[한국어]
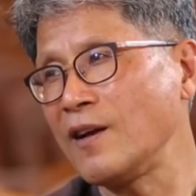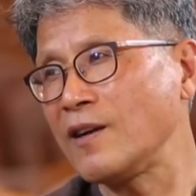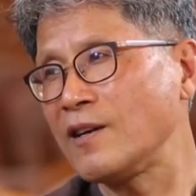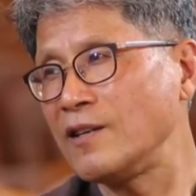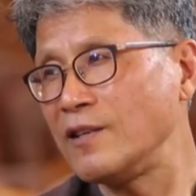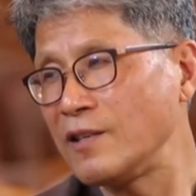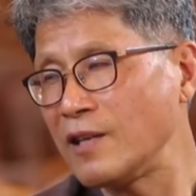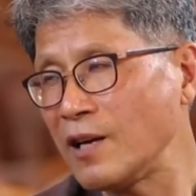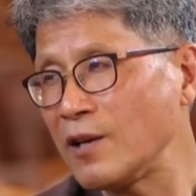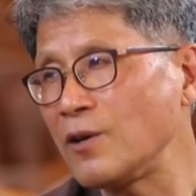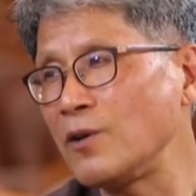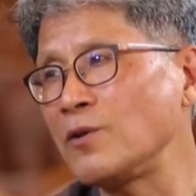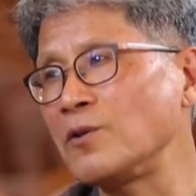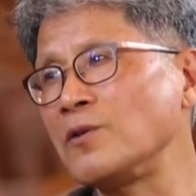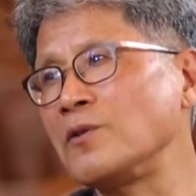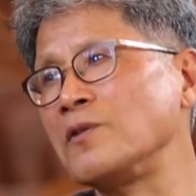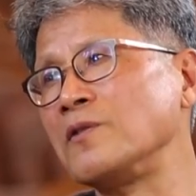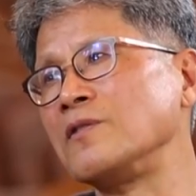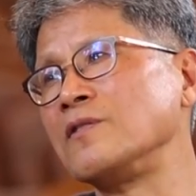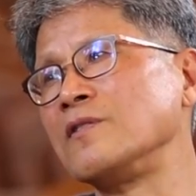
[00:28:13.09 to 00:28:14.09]
그게
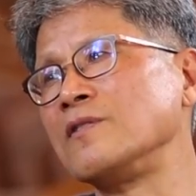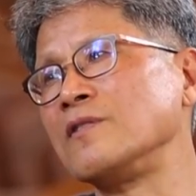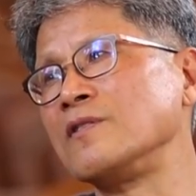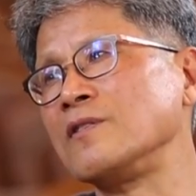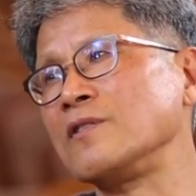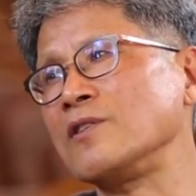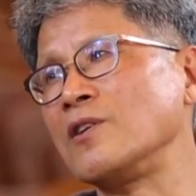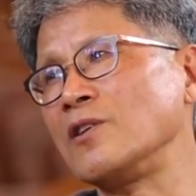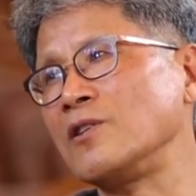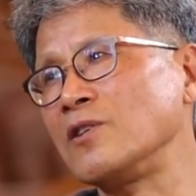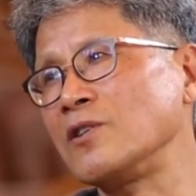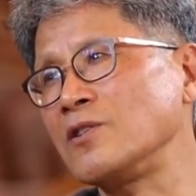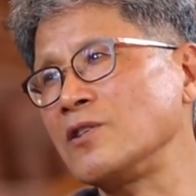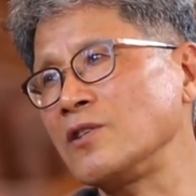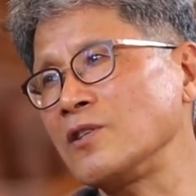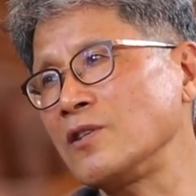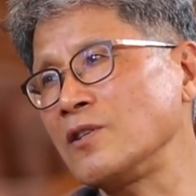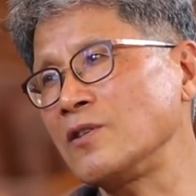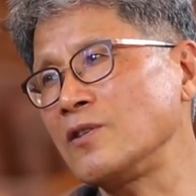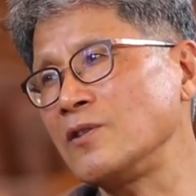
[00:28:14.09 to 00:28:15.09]
결국은
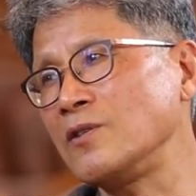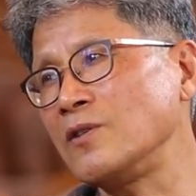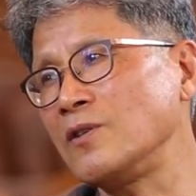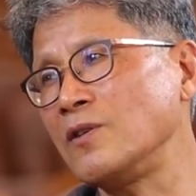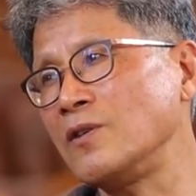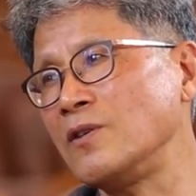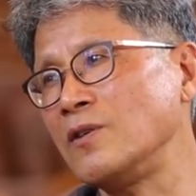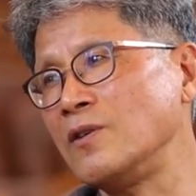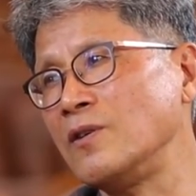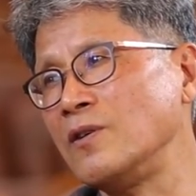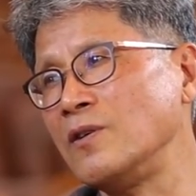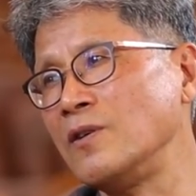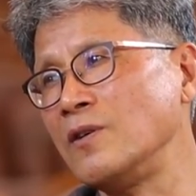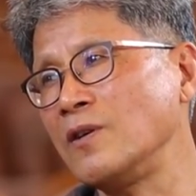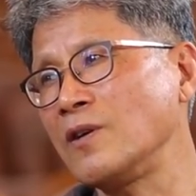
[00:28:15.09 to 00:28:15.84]
결정적인 네.